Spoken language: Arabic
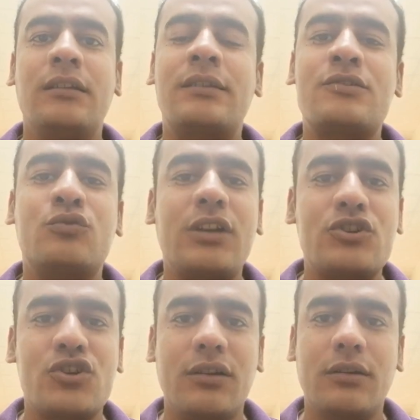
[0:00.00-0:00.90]
انتظرونا
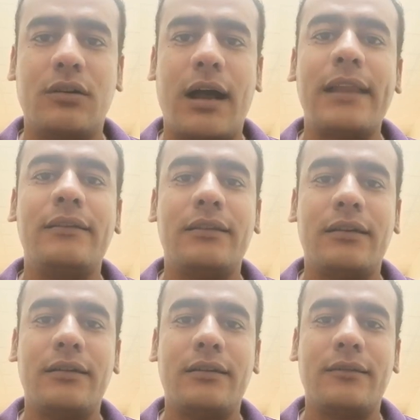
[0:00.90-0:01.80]
ان شاء الله
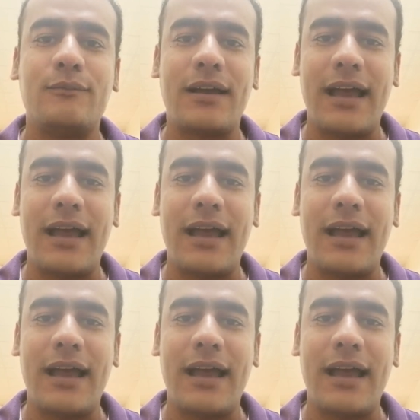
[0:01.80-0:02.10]
عن آه،